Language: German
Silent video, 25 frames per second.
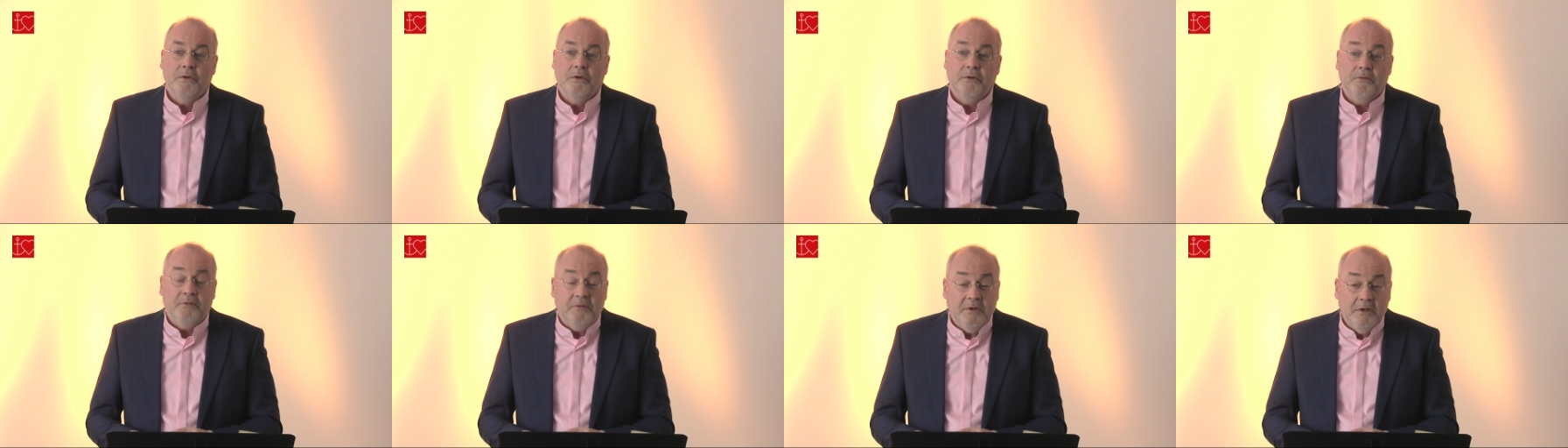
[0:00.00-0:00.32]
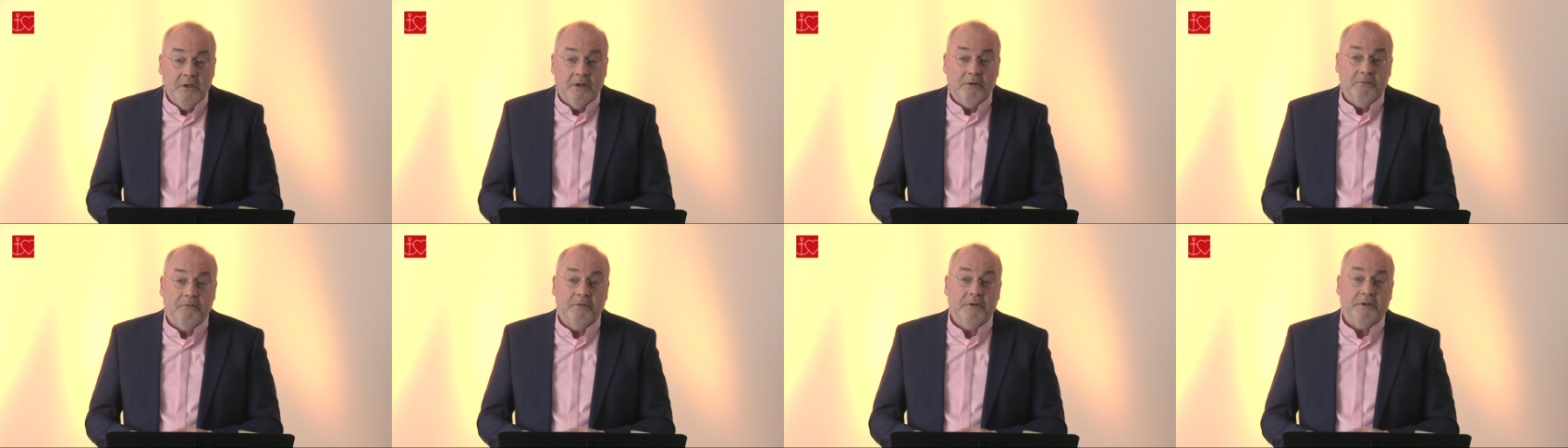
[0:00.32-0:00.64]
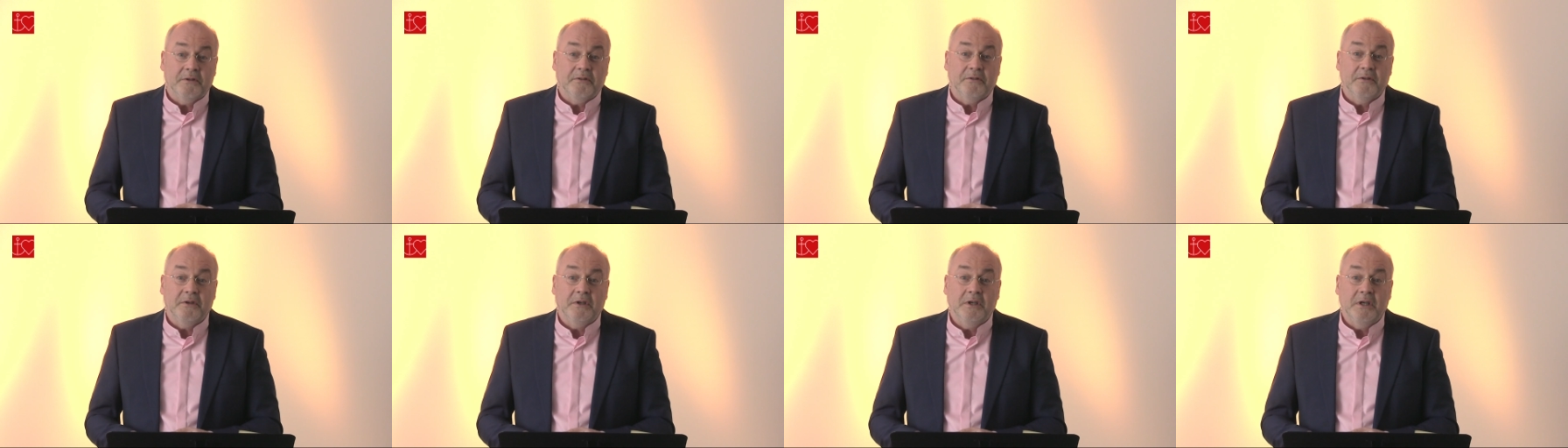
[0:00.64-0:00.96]
Die
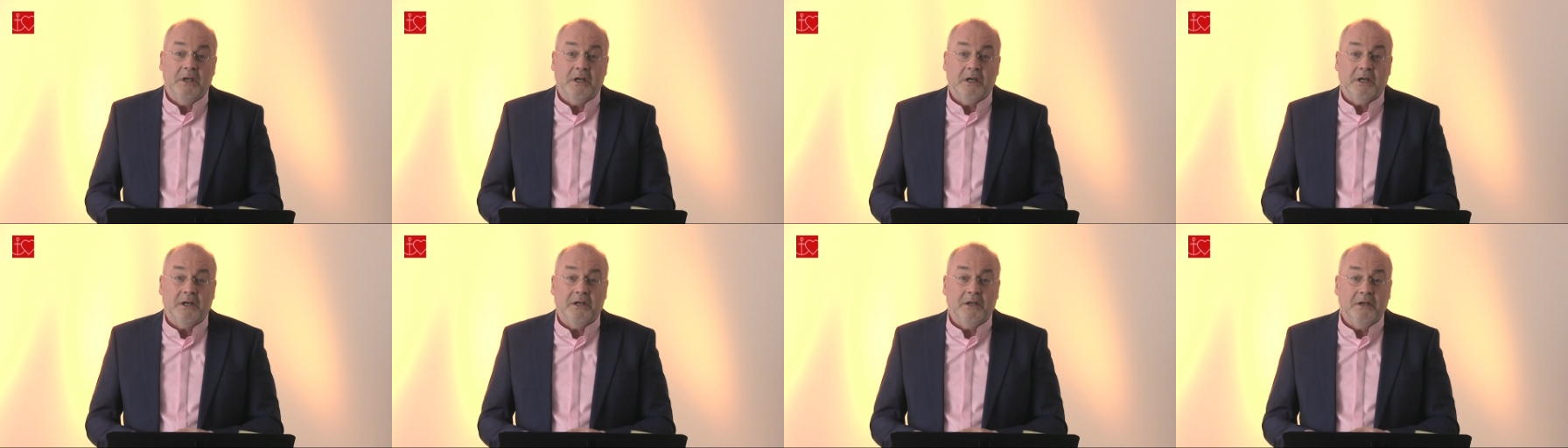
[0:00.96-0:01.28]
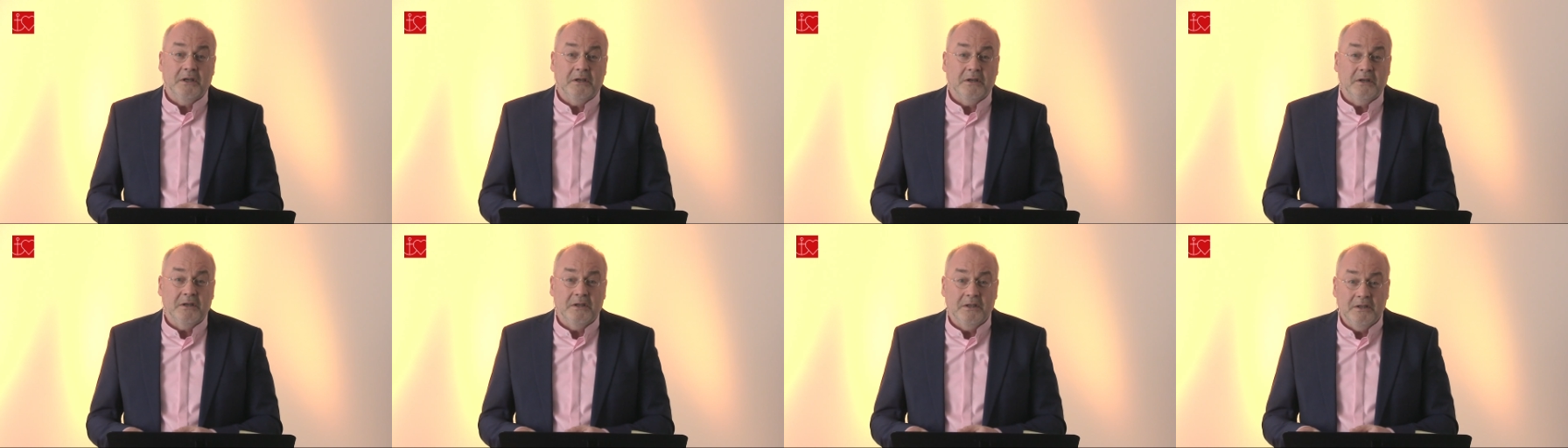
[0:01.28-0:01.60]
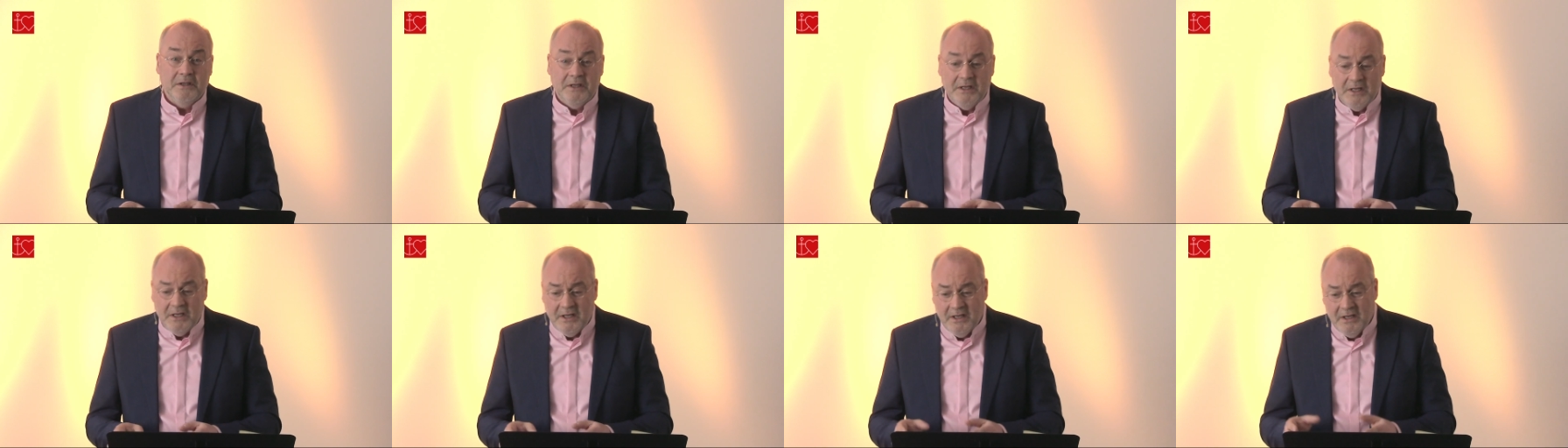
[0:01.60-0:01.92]

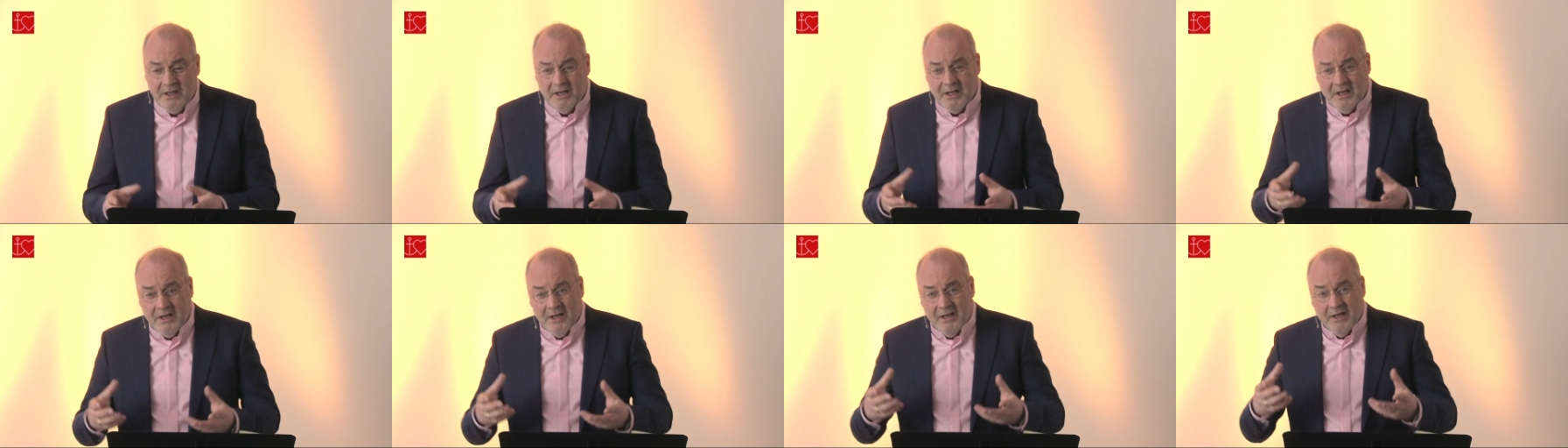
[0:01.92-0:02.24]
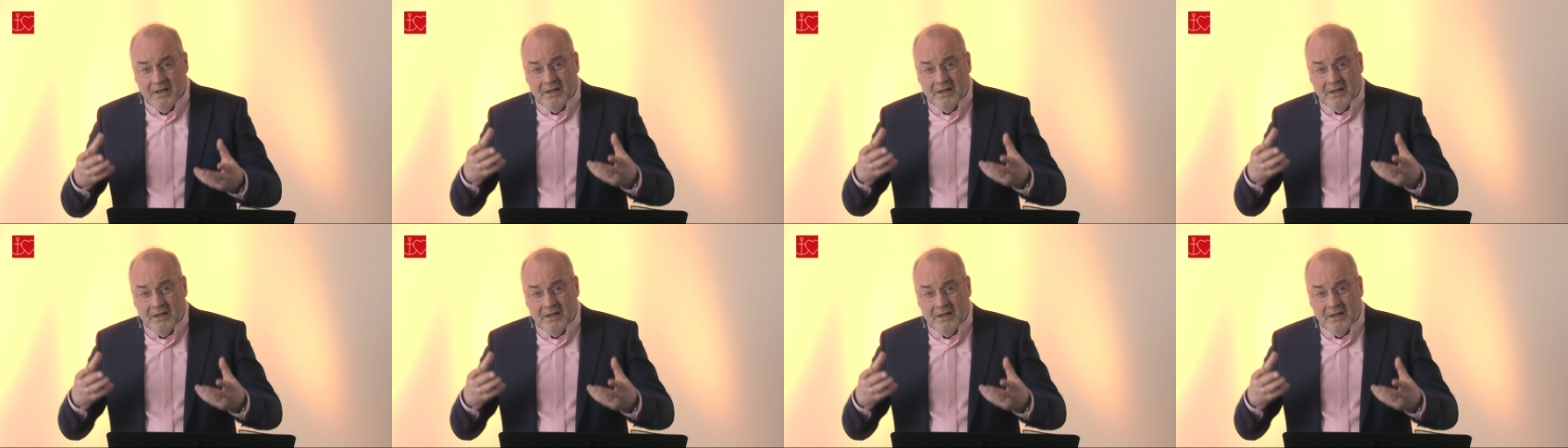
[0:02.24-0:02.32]
44-Jährige, die